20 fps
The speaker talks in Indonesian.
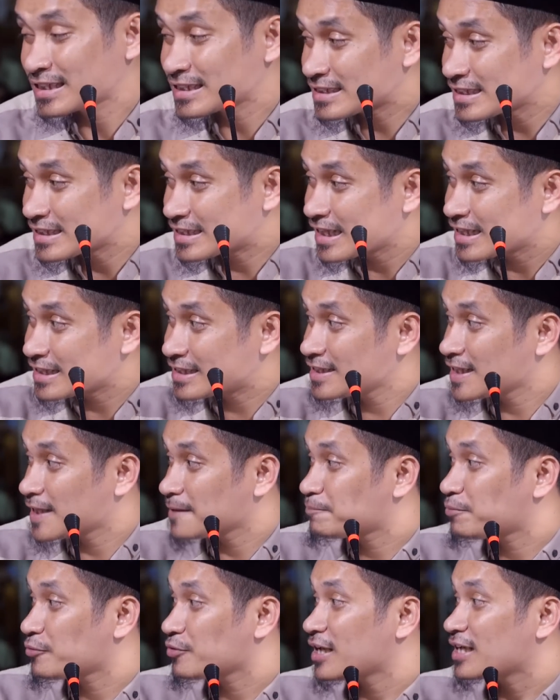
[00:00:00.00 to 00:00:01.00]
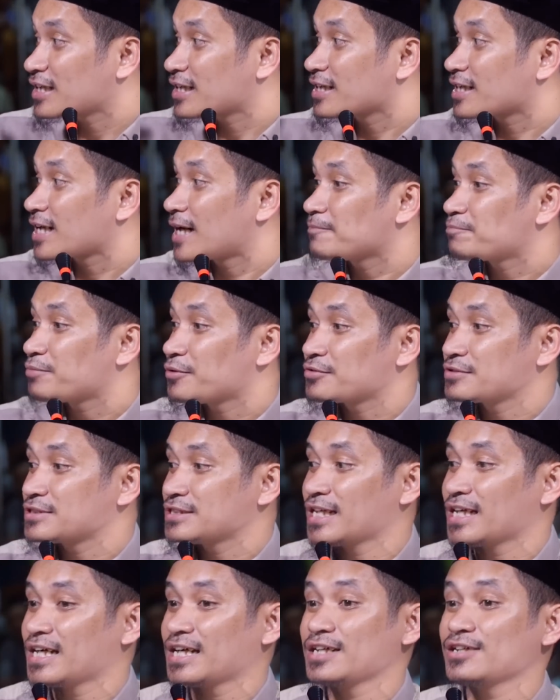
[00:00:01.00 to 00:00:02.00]
Ketika dia pulang ke
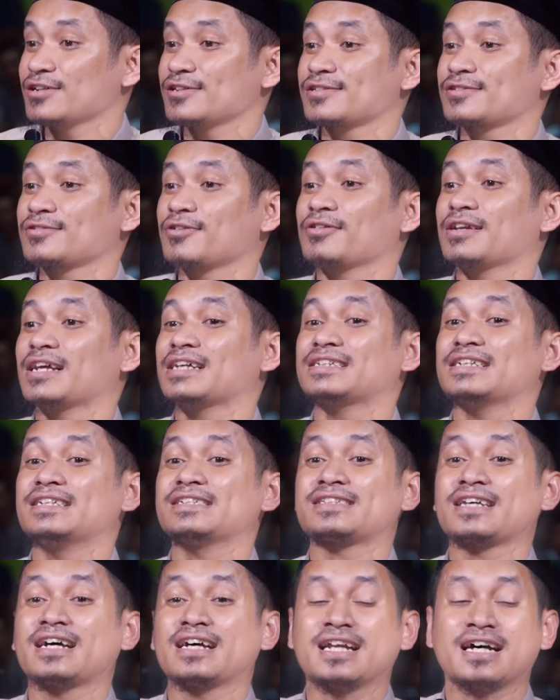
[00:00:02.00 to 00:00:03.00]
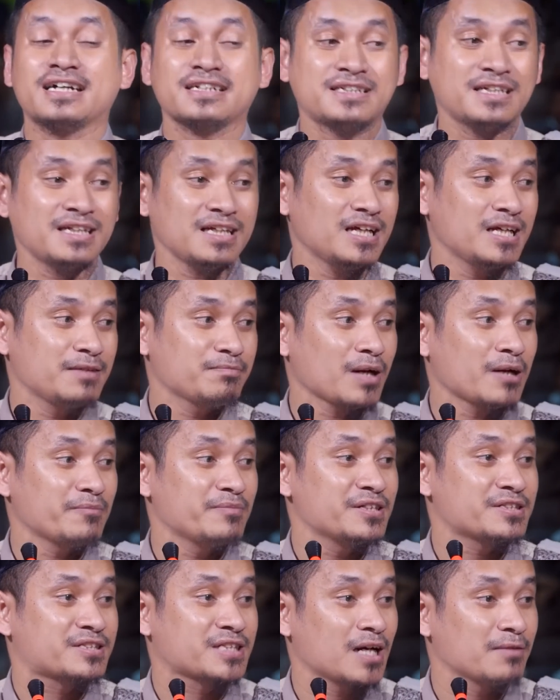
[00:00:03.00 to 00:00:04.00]
kampungnya, sholat ngisa lagi,
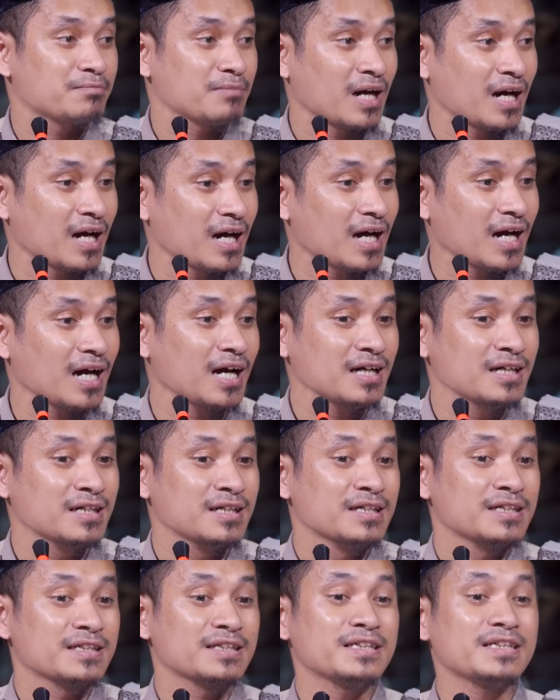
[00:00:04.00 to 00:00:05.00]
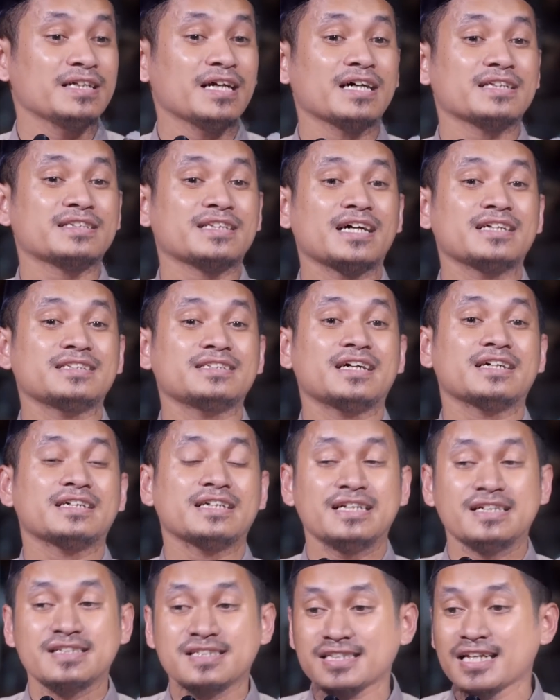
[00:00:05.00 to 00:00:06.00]
imami jamaah, niatannya
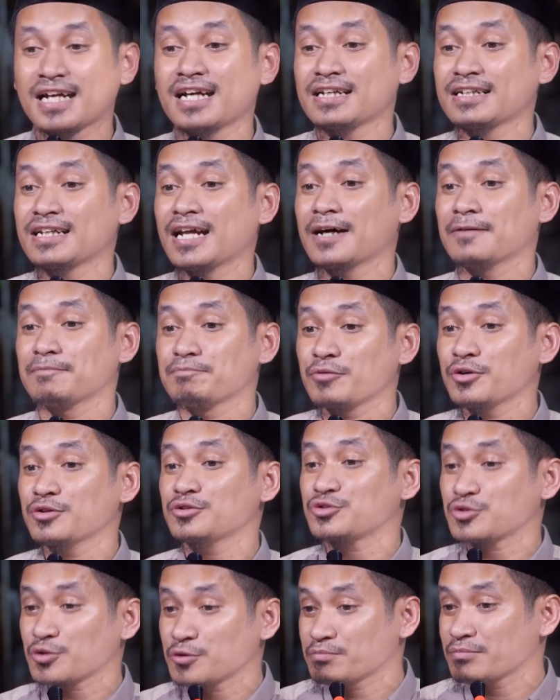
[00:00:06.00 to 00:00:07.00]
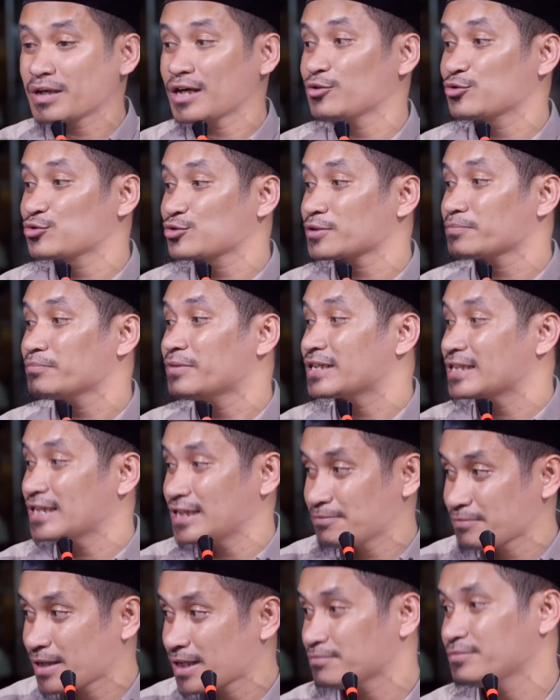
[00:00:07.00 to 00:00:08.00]
ngisa namun cuma untuk
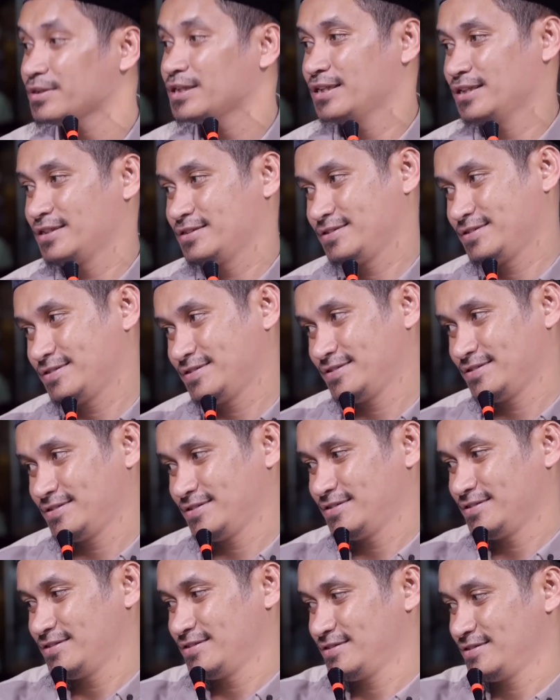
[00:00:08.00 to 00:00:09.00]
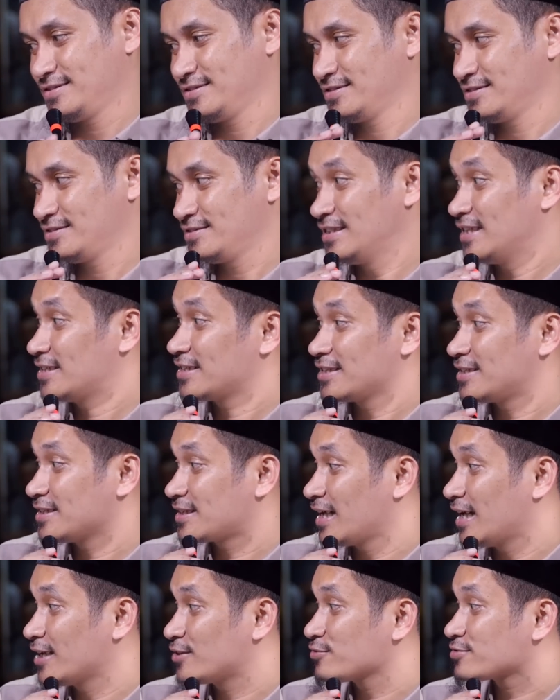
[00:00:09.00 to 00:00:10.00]
mengimami. Dan
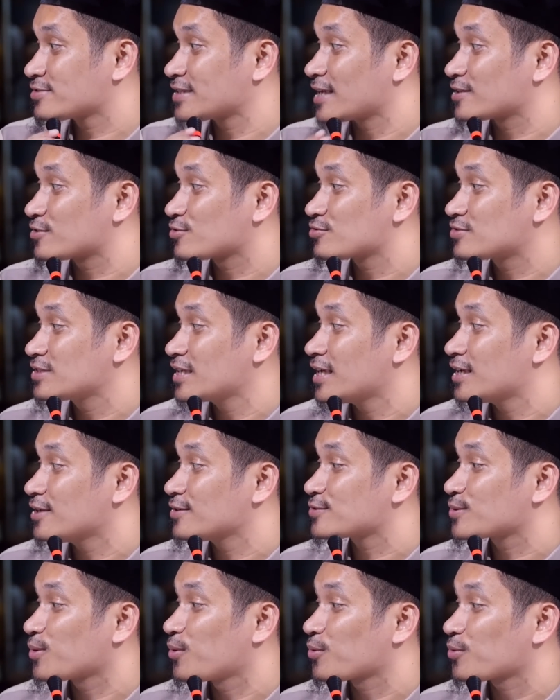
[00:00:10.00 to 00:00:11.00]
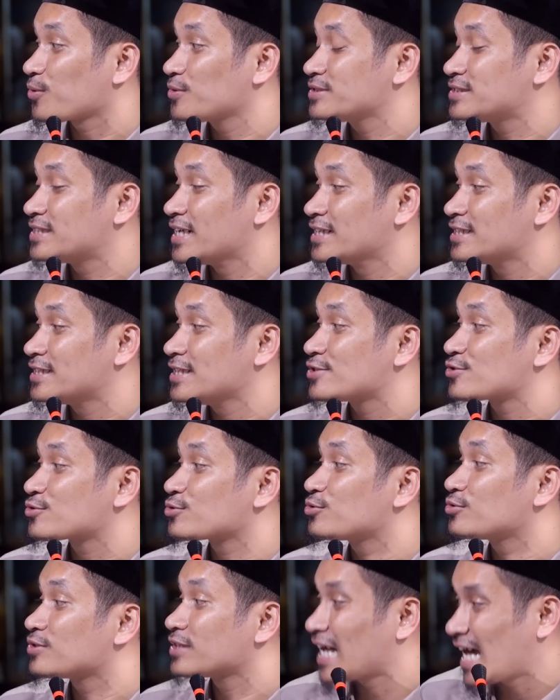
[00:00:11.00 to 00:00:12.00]
ketika itu statusnya turun jadi
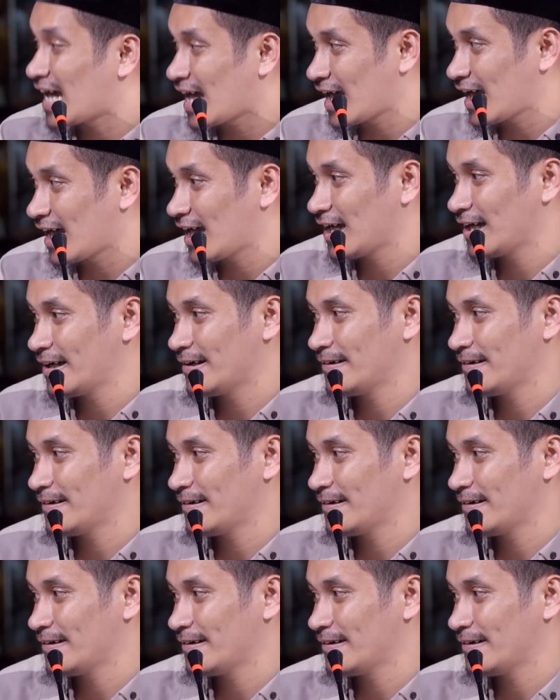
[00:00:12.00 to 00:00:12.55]
sunnah.